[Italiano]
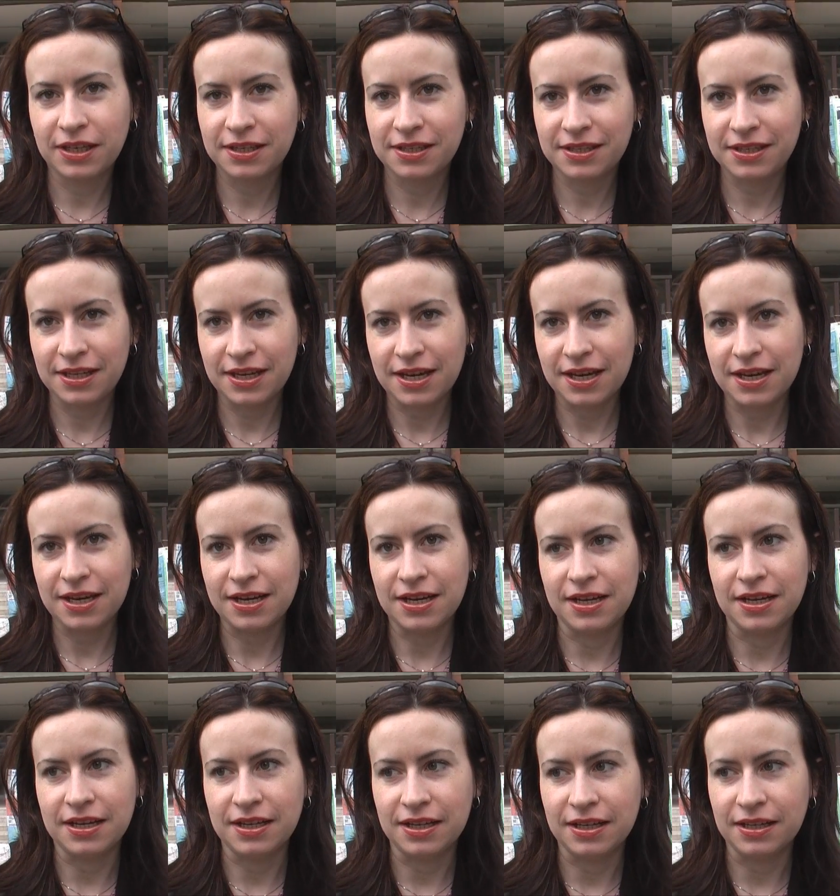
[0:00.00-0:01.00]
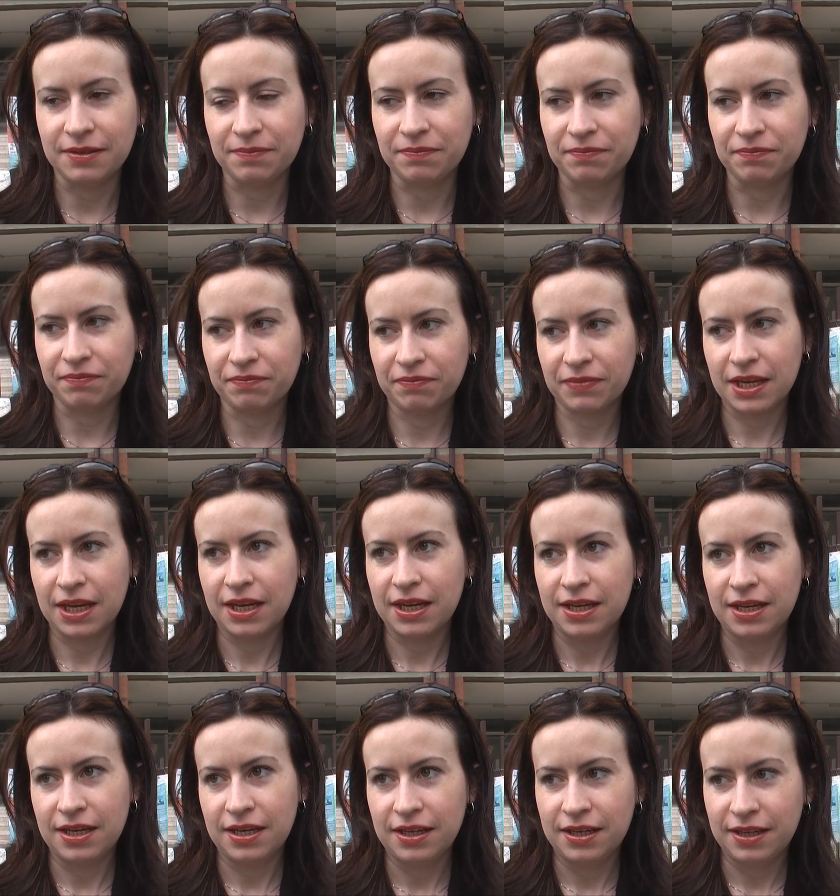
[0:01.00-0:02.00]
che sia mm,
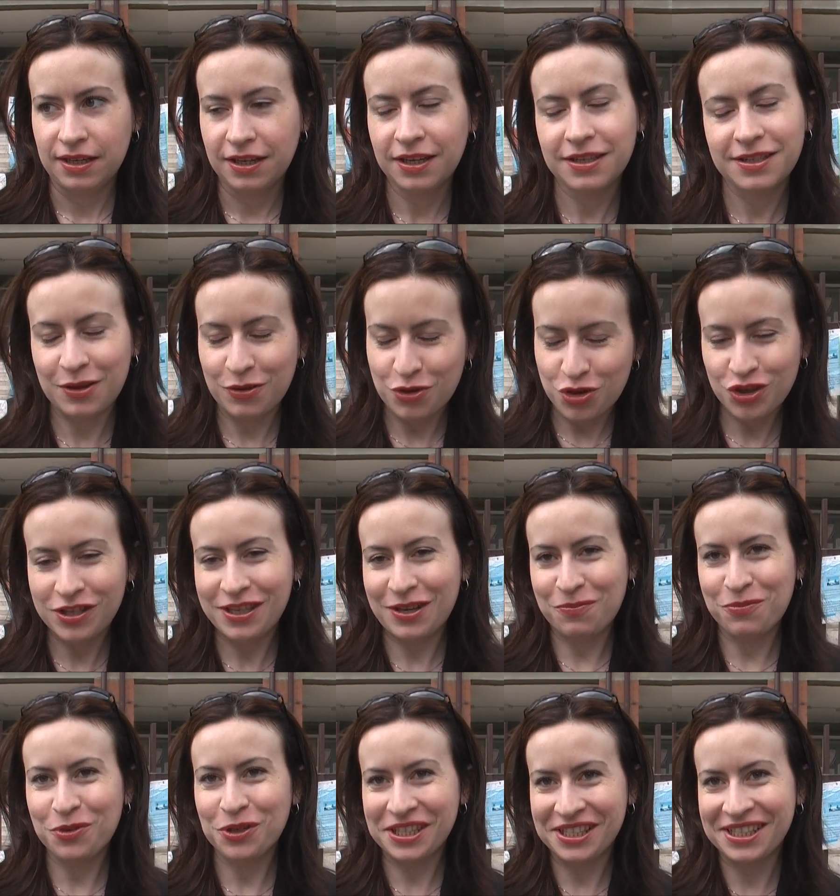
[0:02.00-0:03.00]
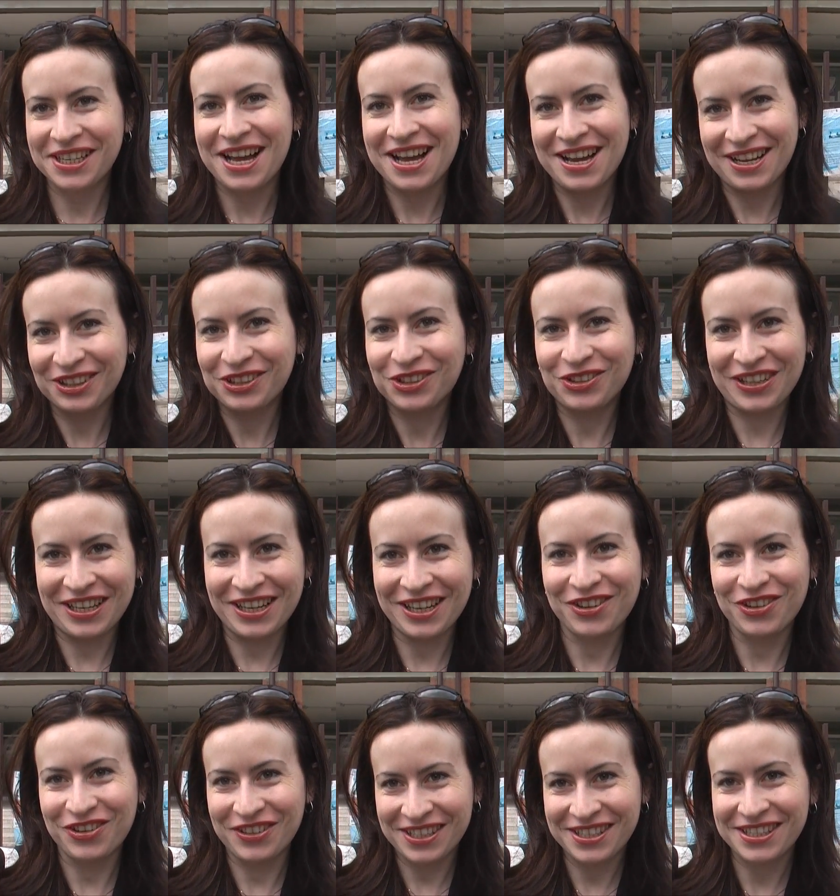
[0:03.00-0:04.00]
che sia, ci sia un po' di scarto,
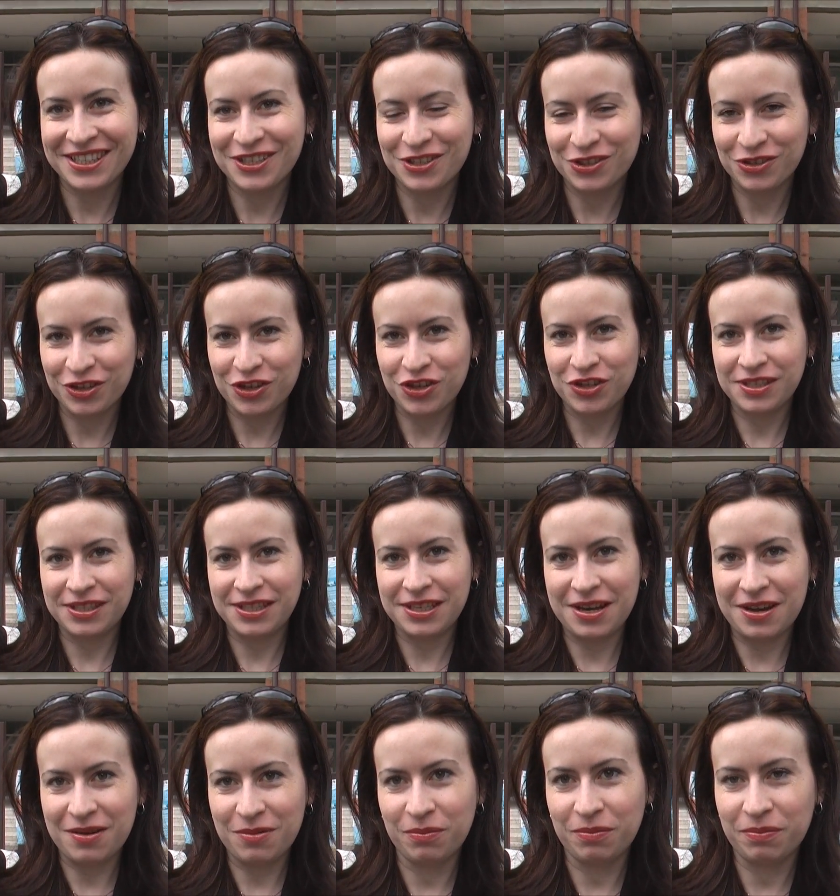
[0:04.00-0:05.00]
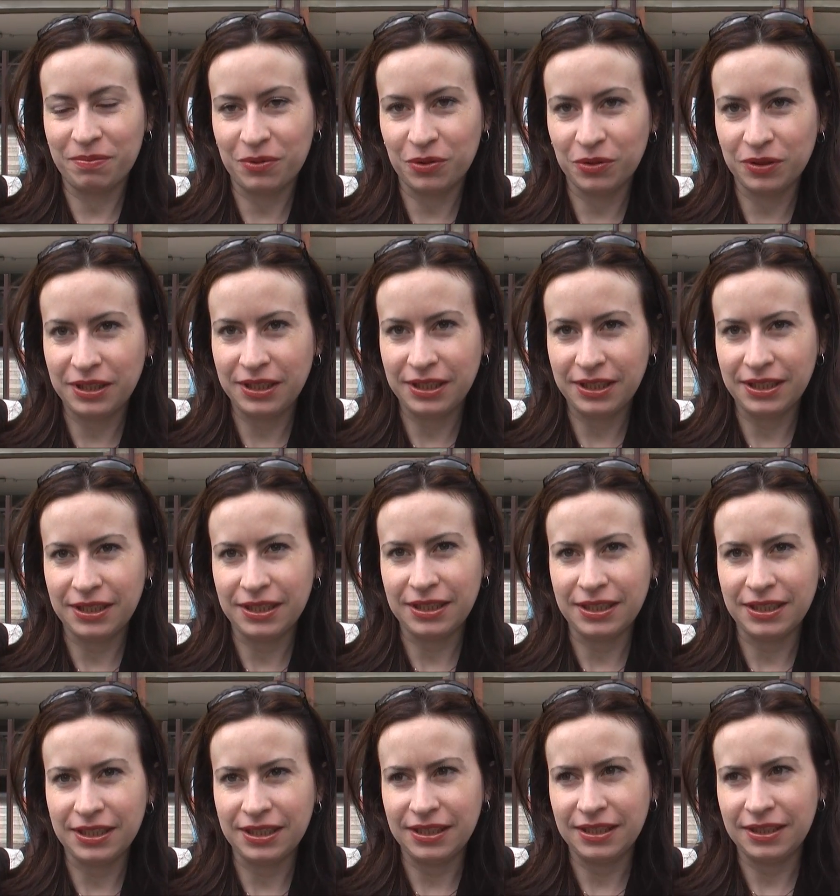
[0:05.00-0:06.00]
ecco, nel senso che ci sia un po'
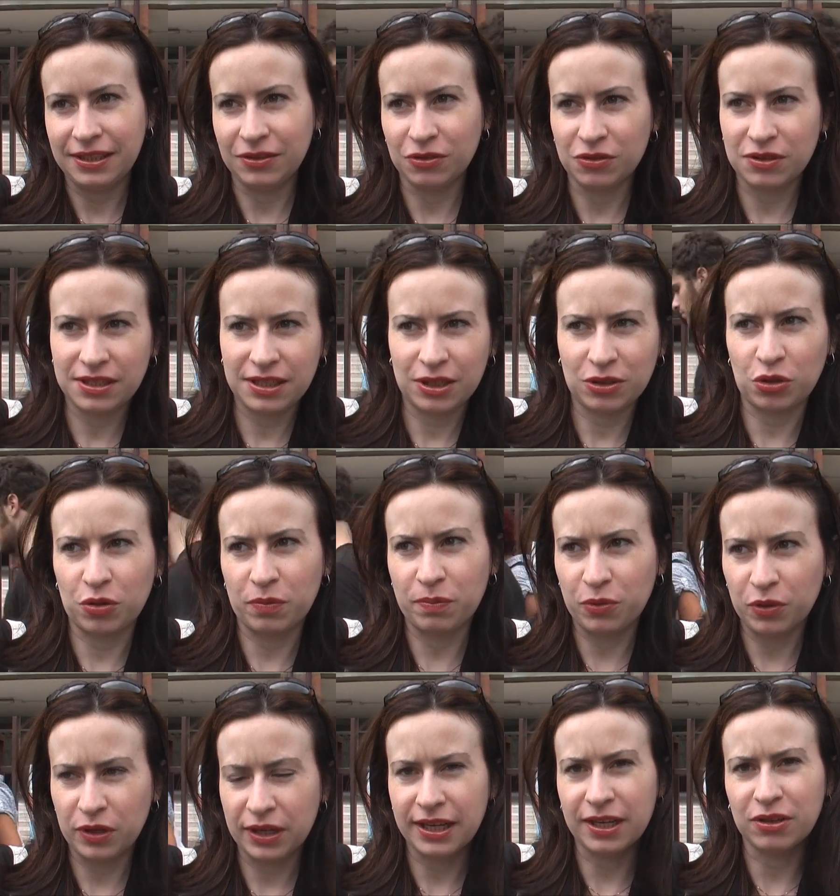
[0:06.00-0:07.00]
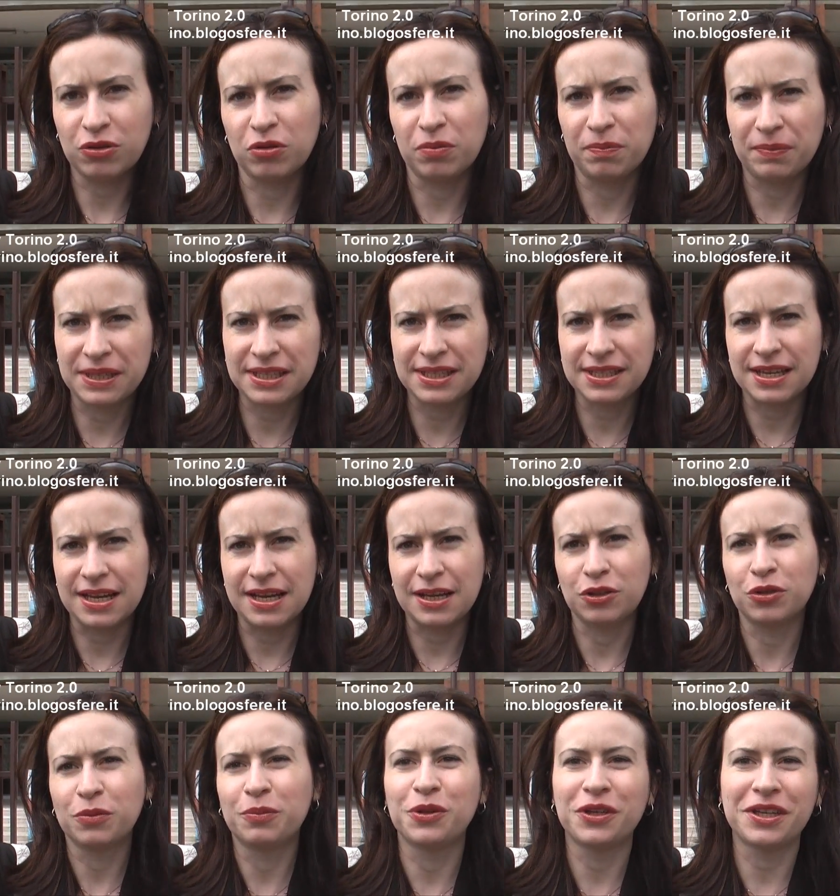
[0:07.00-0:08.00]
di. non sia troppo legato al
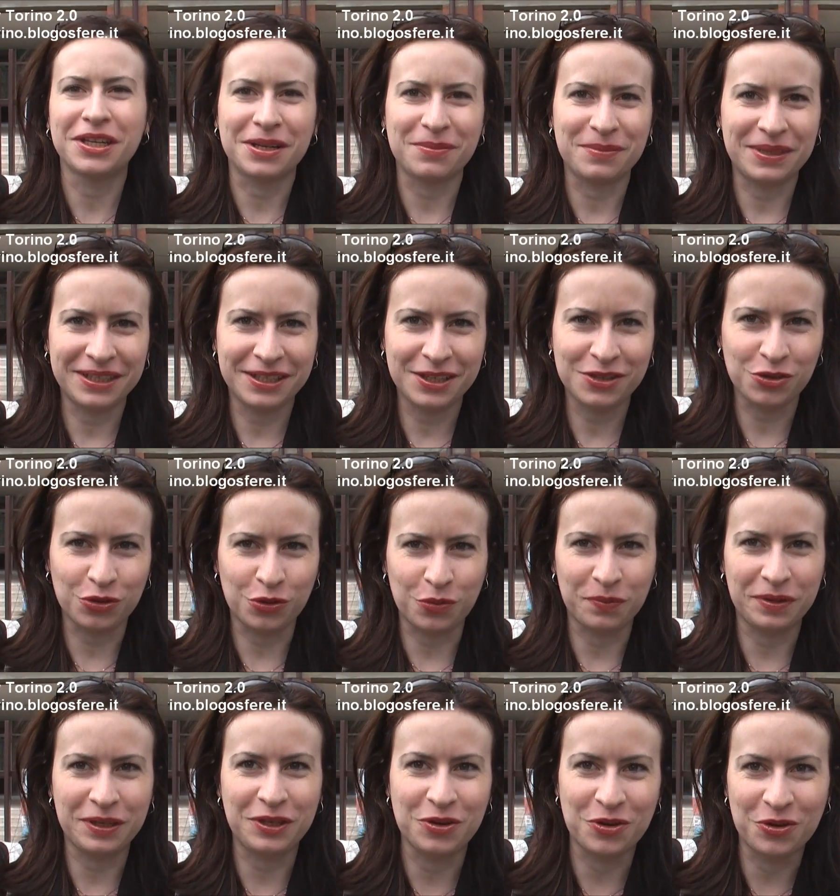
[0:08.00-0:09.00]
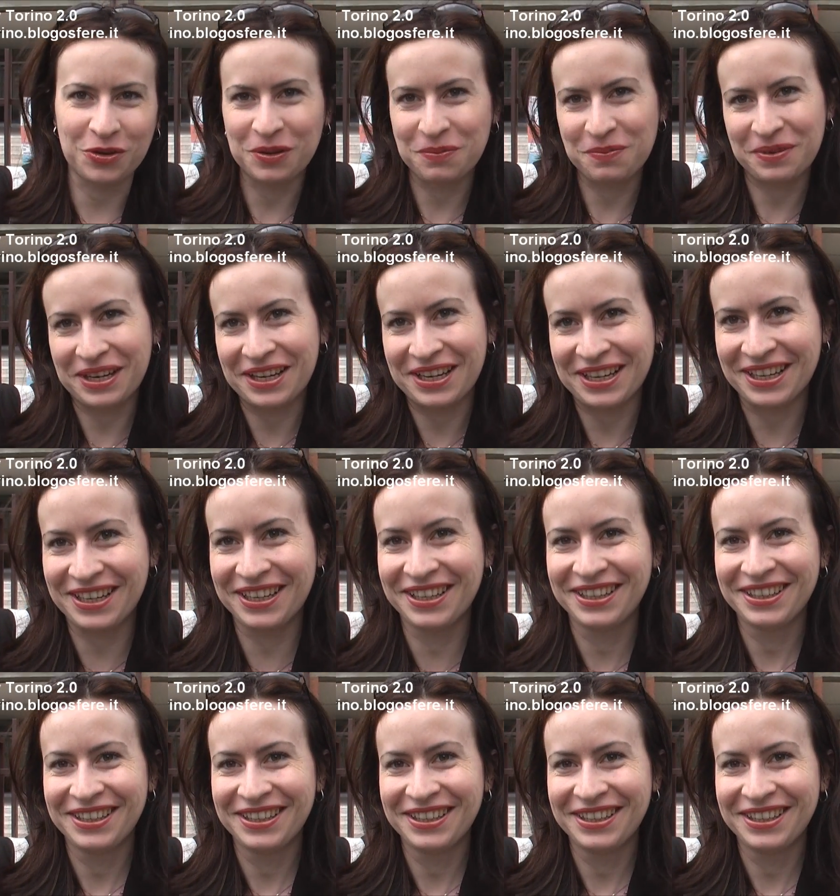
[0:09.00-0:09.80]
passato. Poi chiaramente sono opinioni perché